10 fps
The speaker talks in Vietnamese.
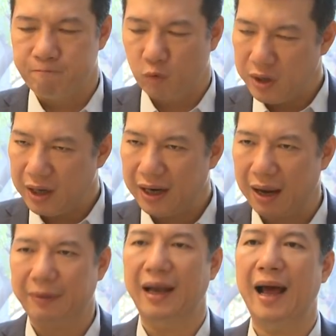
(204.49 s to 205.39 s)
Tuy nhiên khi
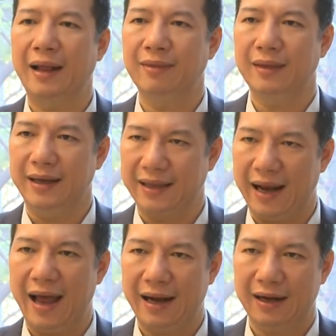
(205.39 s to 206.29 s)
gặp Thái Lan thì Thái
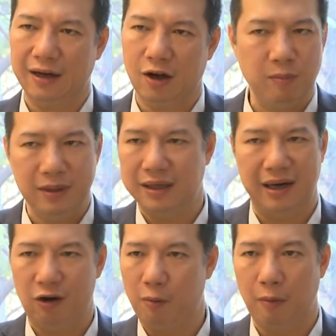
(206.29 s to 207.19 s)
Lan không bao giờ
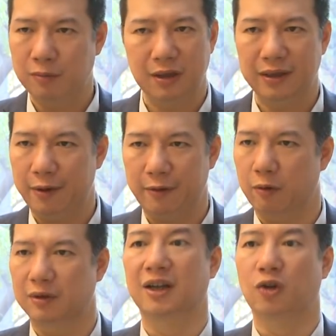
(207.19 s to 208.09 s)
là đội bóng chơi theo
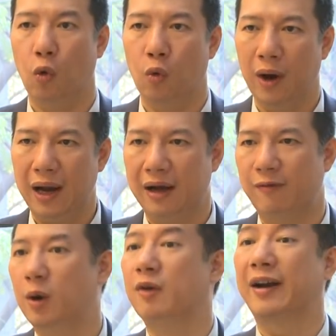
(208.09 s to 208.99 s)
kiểu từ thủ hay là
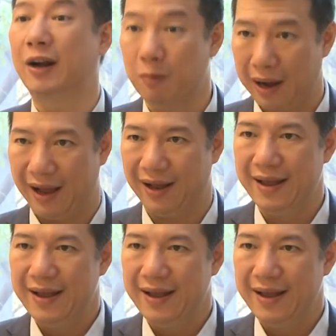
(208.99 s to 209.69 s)
phòng ngự phản công cả.